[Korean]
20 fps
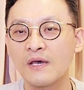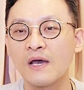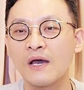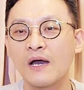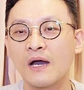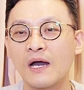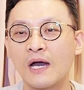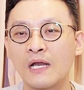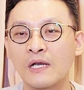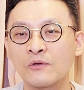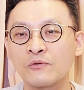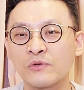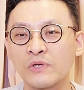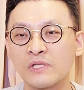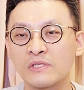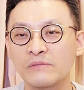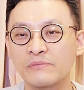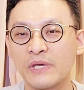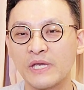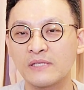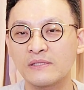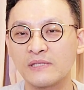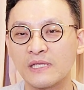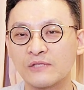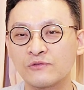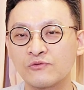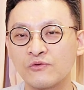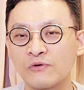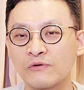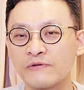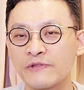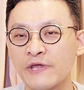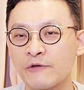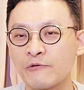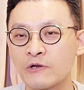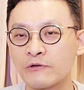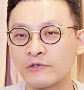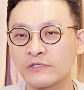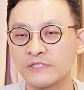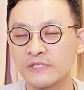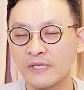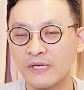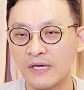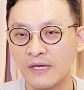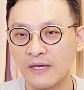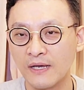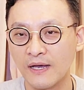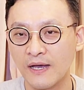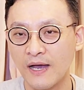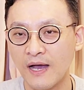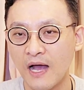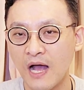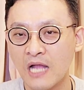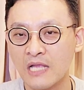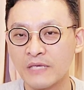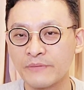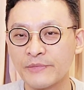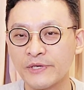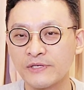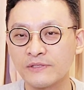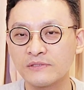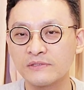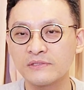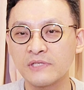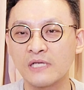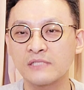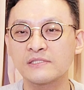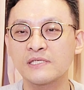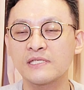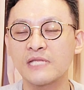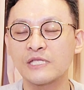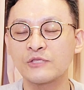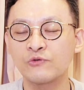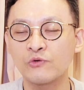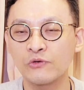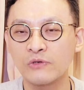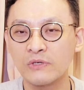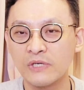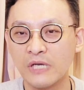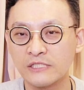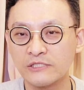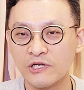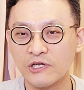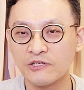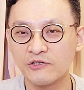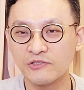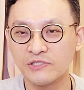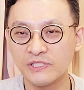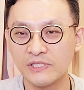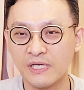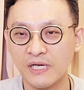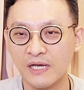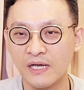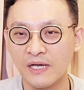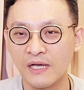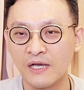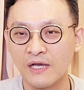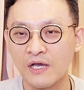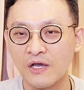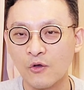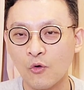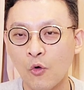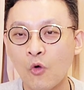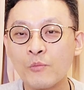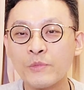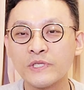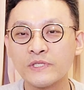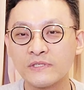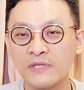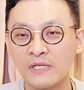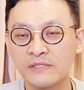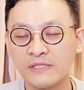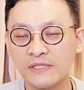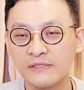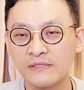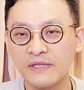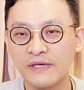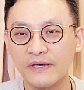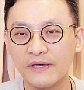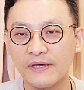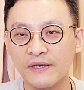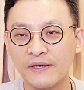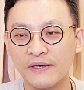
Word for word: 알고랜드 메인 네트워크를 사용할 것인가 아니면 자체 네트워크를 가져갈 것인가 고민을 할 텐데,